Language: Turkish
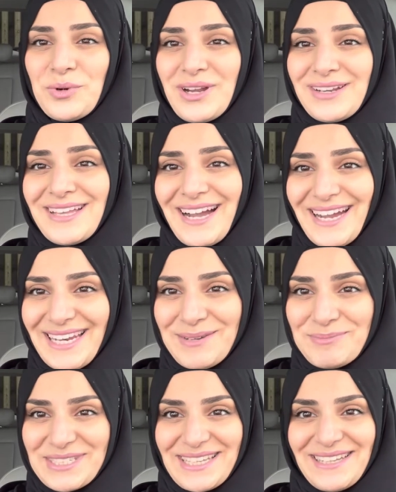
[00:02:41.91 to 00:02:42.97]
Bu arada
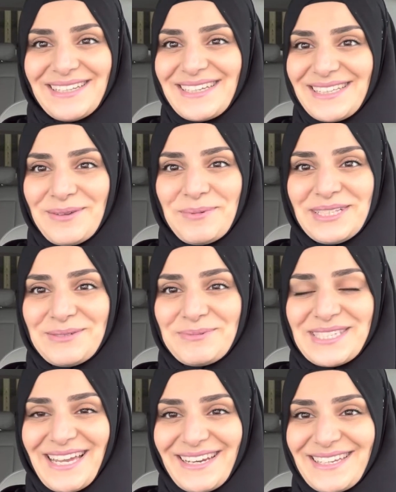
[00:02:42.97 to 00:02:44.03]
ailemizden de
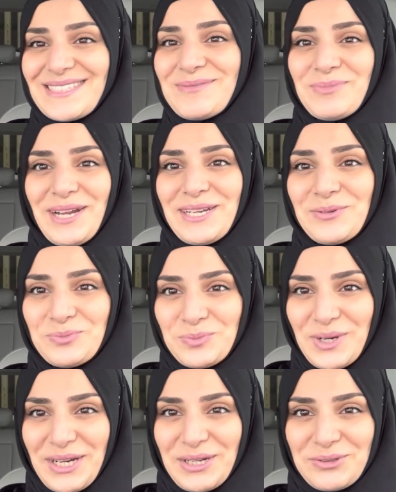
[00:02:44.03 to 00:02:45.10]
gidemediğimiz herkesin bayramı
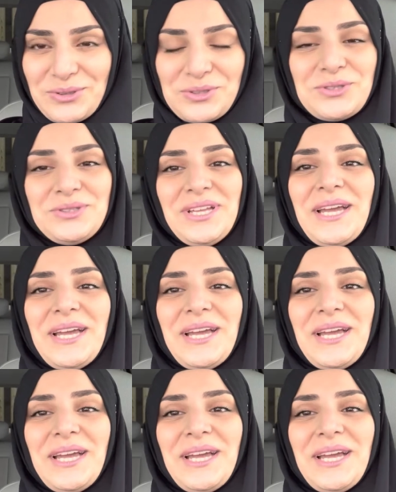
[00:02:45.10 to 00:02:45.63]
mübarek olsun.